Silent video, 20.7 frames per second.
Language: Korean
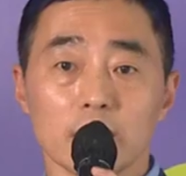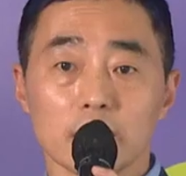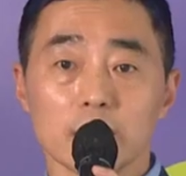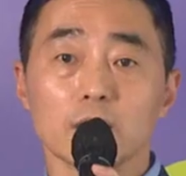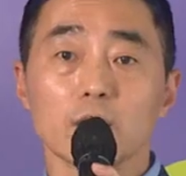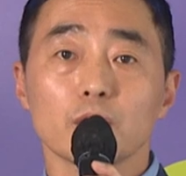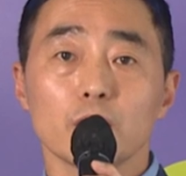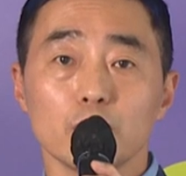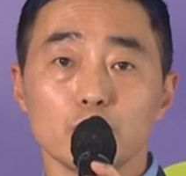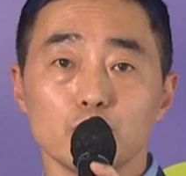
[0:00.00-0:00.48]

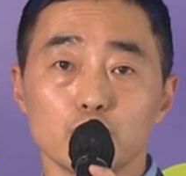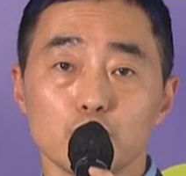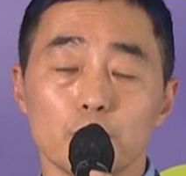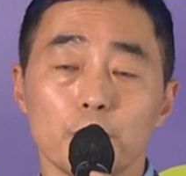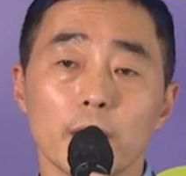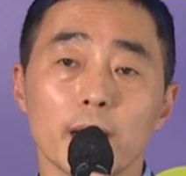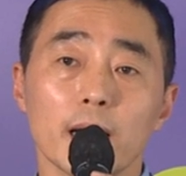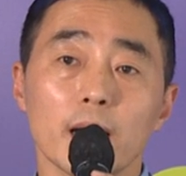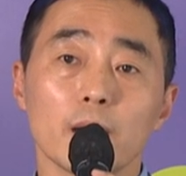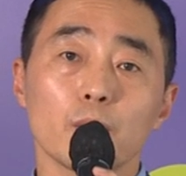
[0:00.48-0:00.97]
그거를
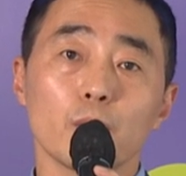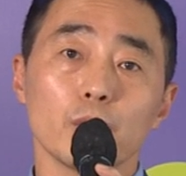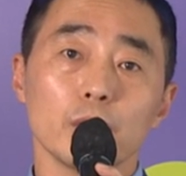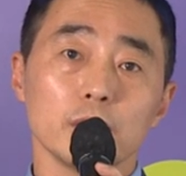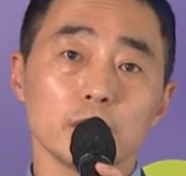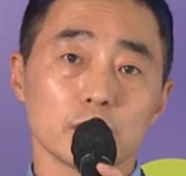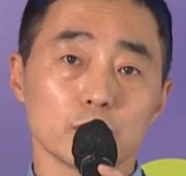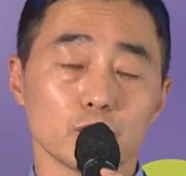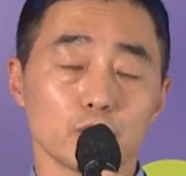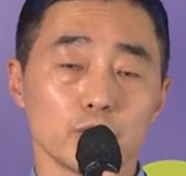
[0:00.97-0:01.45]
유발하고
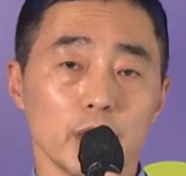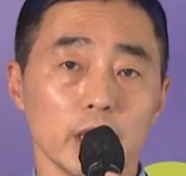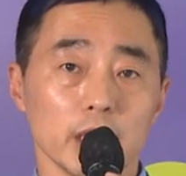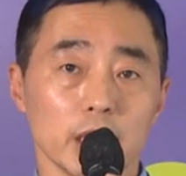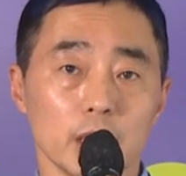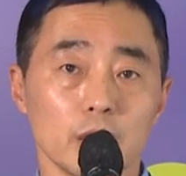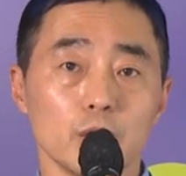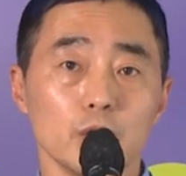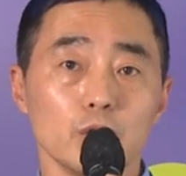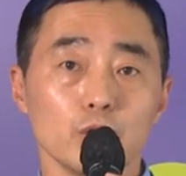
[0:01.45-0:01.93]
있는 우리
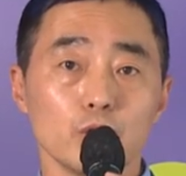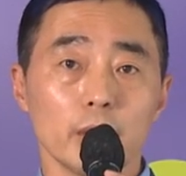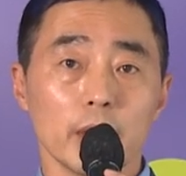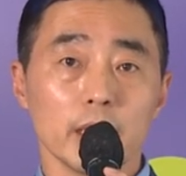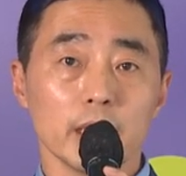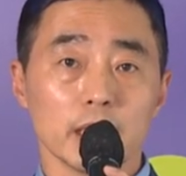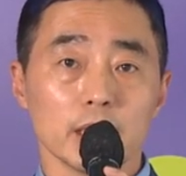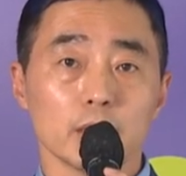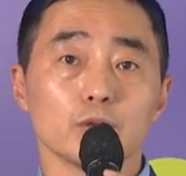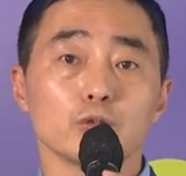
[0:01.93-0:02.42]

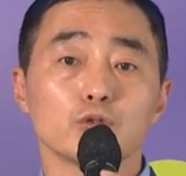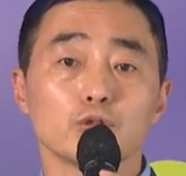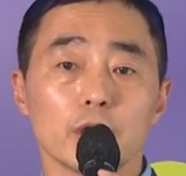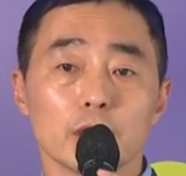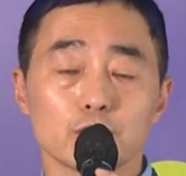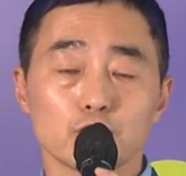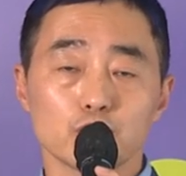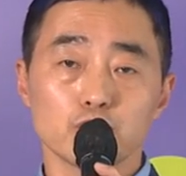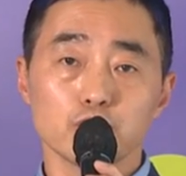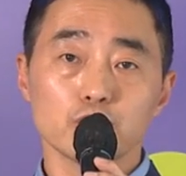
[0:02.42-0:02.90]
인류의
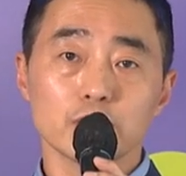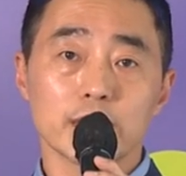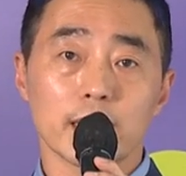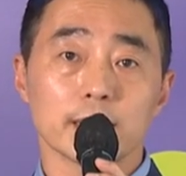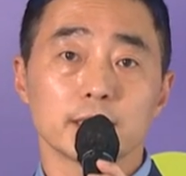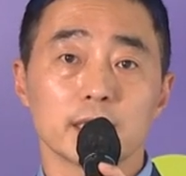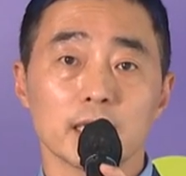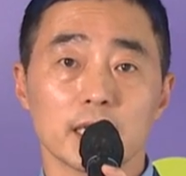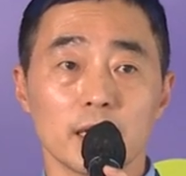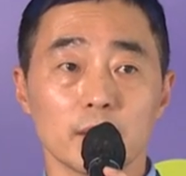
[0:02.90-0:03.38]
인구의 수
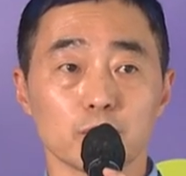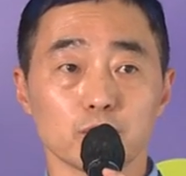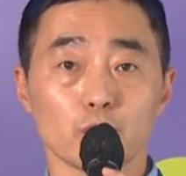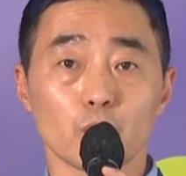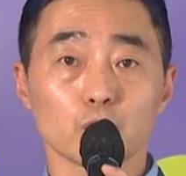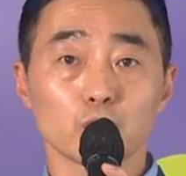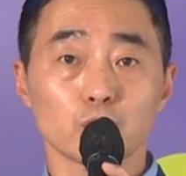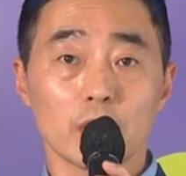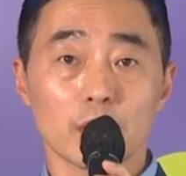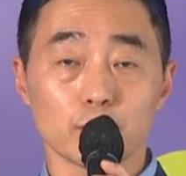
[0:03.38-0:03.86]
자체가
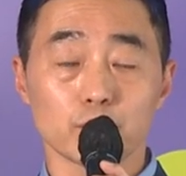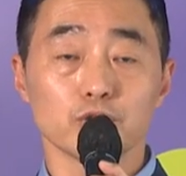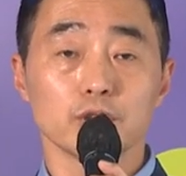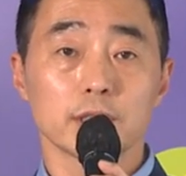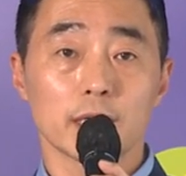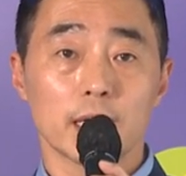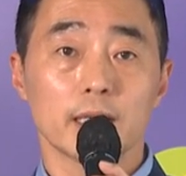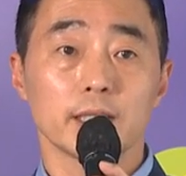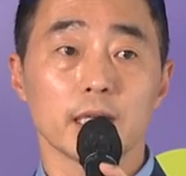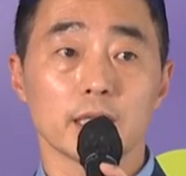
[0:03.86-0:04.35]
무엇수가
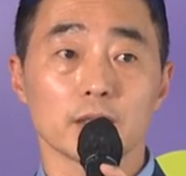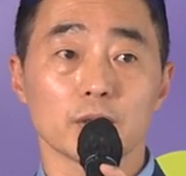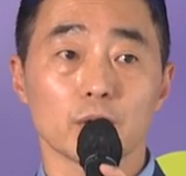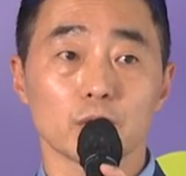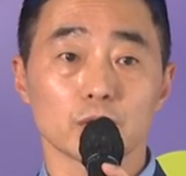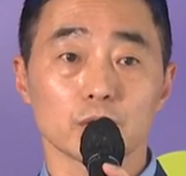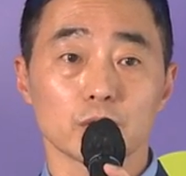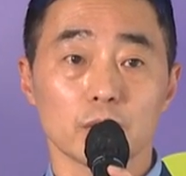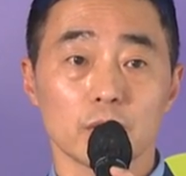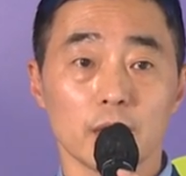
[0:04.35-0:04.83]
문제가 되는
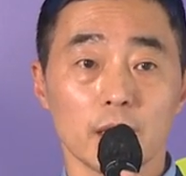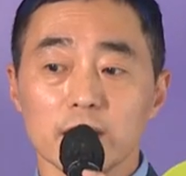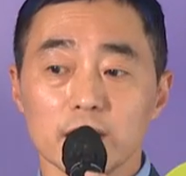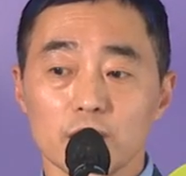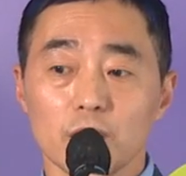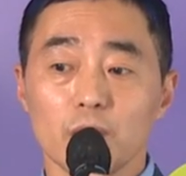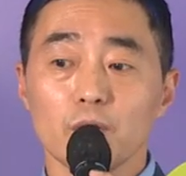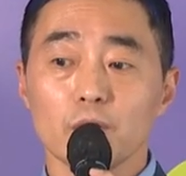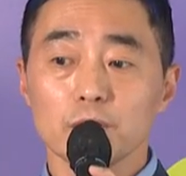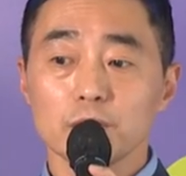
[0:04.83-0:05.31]
거죠.
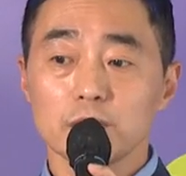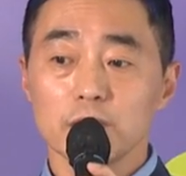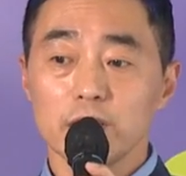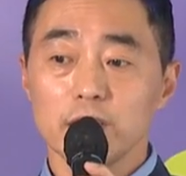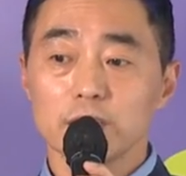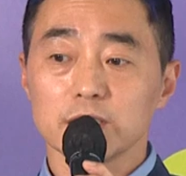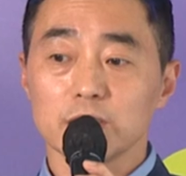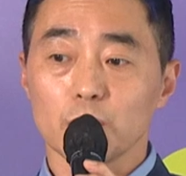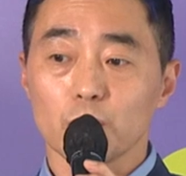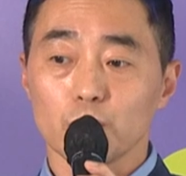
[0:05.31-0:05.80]
이런 것들이
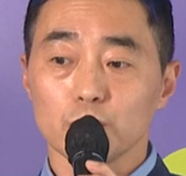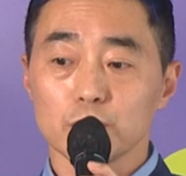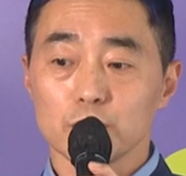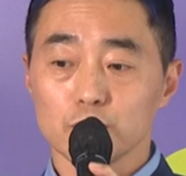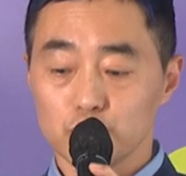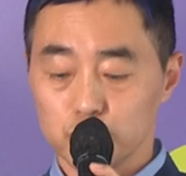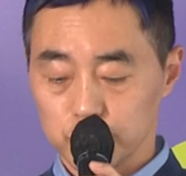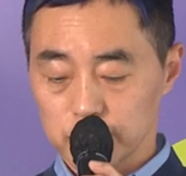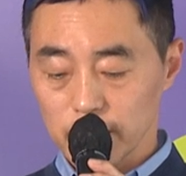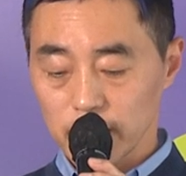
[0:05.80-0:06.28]
이제 오늘
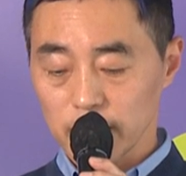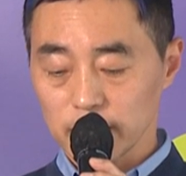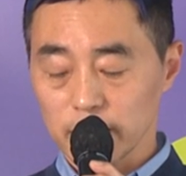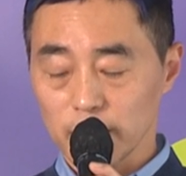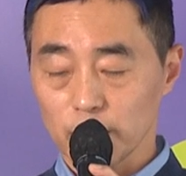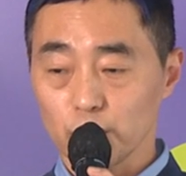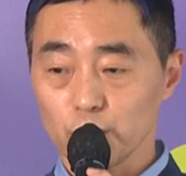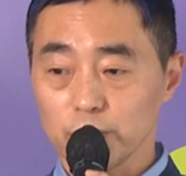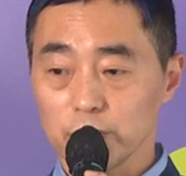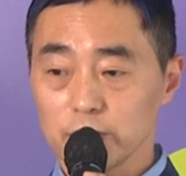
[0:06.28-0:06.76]
주제가
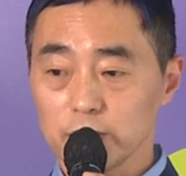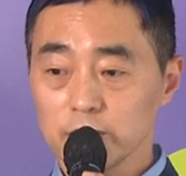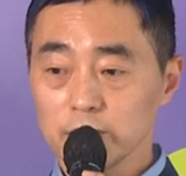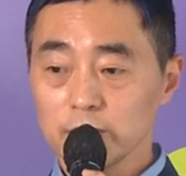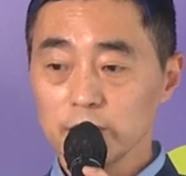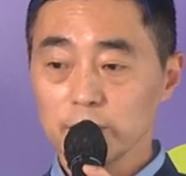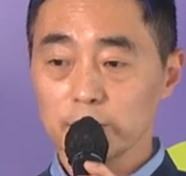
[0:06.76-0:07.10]
되고 있는